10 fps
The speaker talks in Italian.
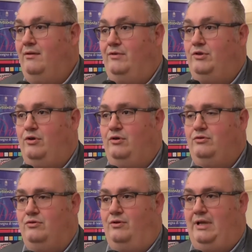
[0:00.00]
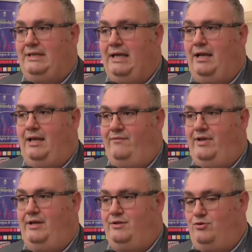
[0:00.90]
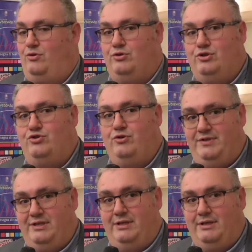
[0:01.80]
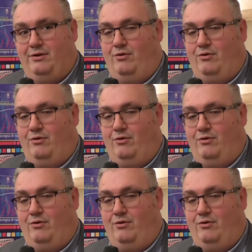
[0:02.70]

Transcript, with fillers: 28, Natale viene solo di giovedì